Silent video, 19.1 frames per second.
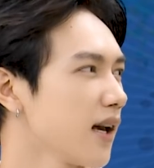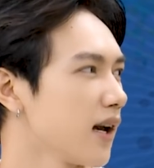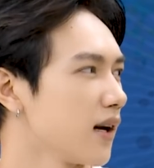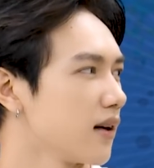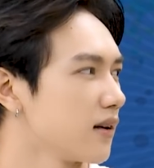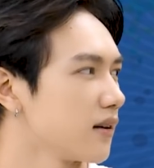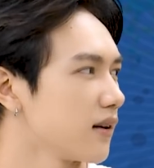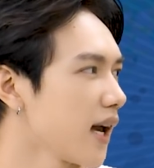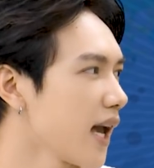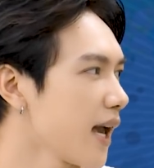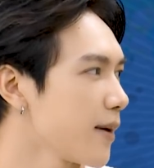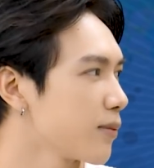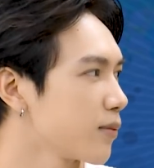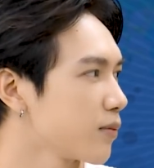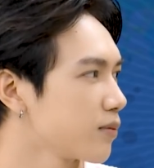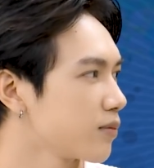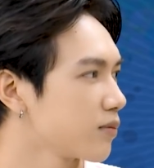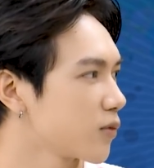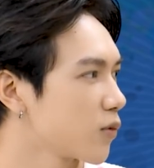uh,
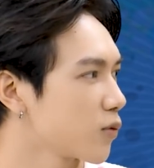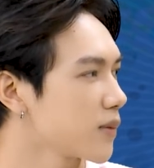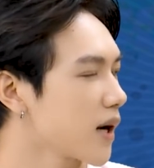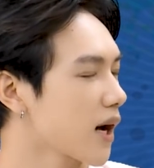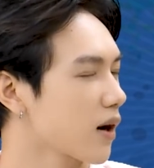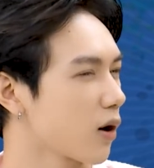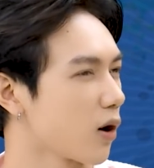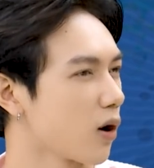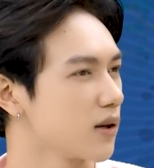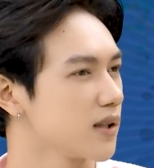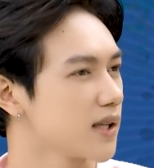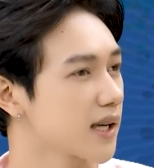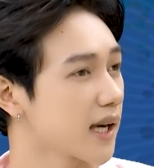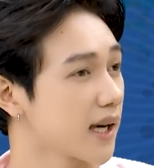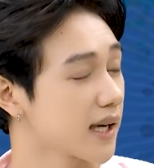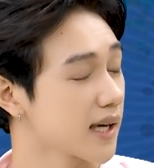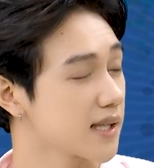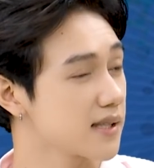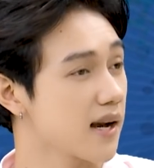em cũng đã có những
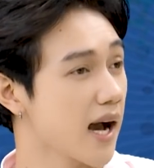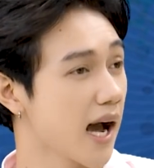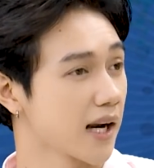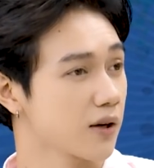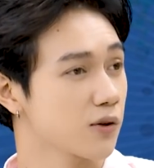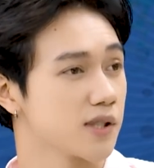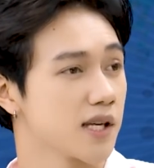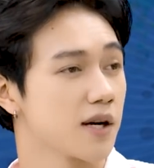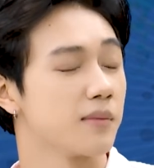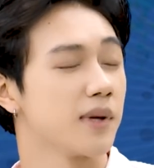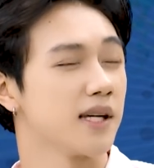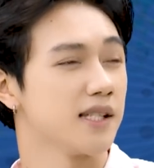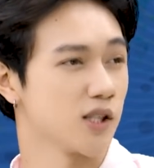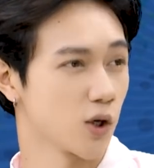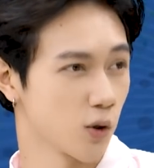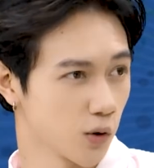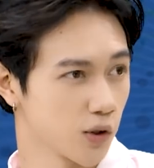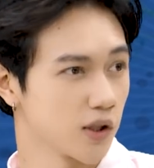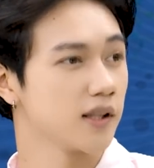cái cái dự án của riêng mình
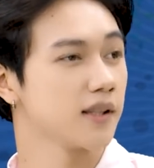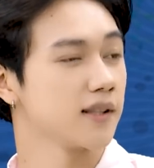rồi.